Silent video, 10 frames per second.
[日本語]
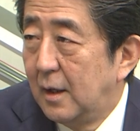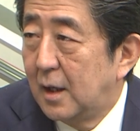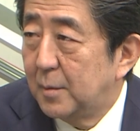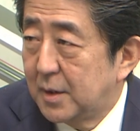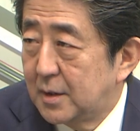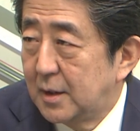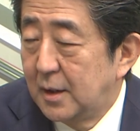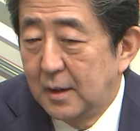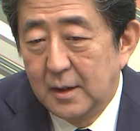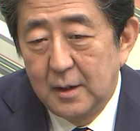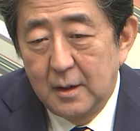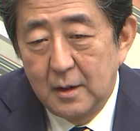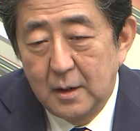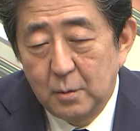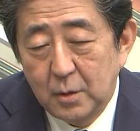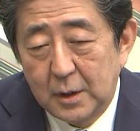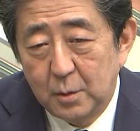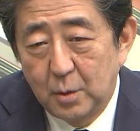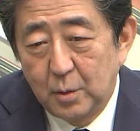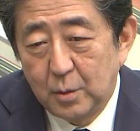ありますしあの加
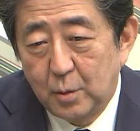藤